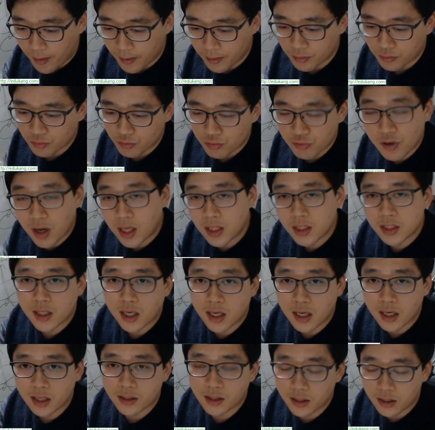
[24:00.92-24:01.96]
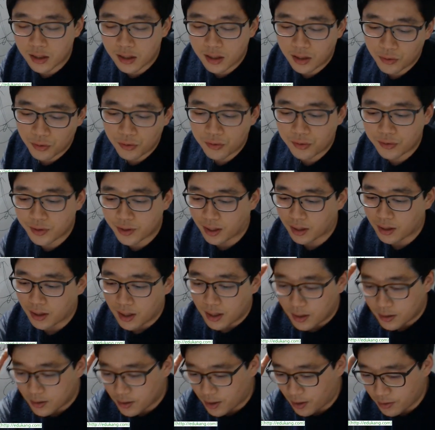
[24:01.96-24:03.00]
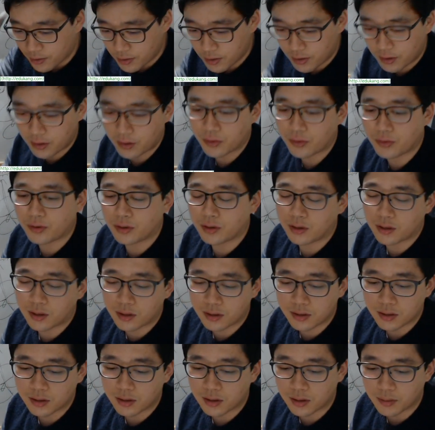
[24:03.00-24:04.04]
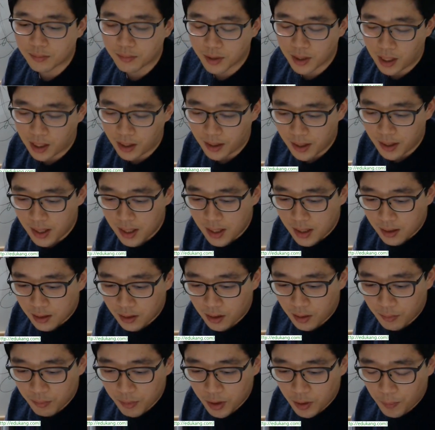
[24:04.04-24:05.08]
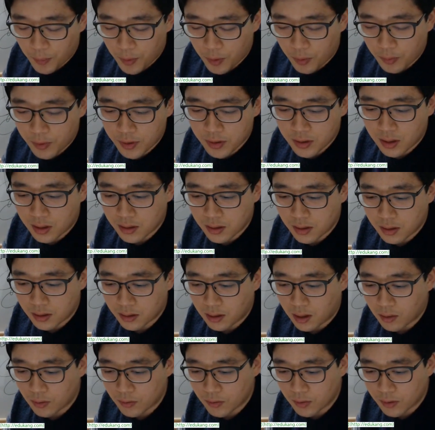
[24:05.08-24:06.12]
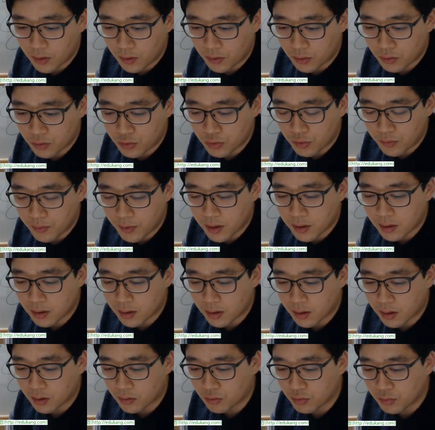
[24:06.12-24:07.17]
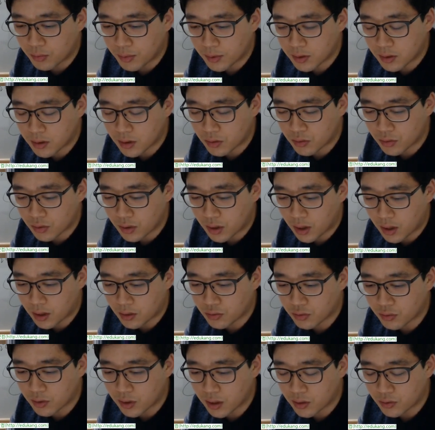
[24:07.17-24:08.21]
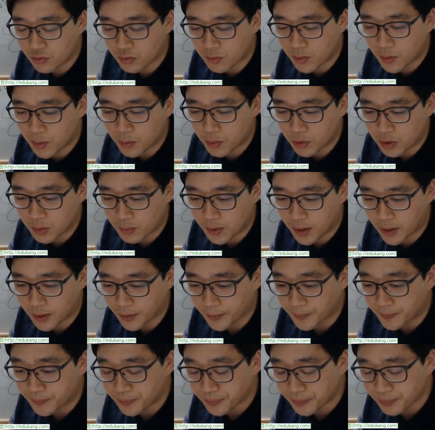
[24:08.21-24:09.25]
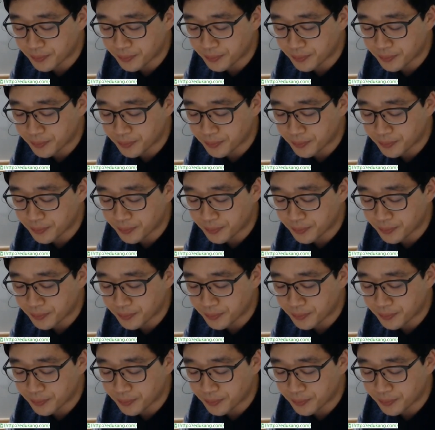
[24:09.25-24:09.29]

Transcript: 음, 순환이 잘 안 되니까 효율 자, 자연스럽게 효율이 떨어지는 겁니다. 그다음 밑에 표면 장력 나오는데 요건 줄만 꺾게요. 두 번째 줄의 중간쯤에 보시면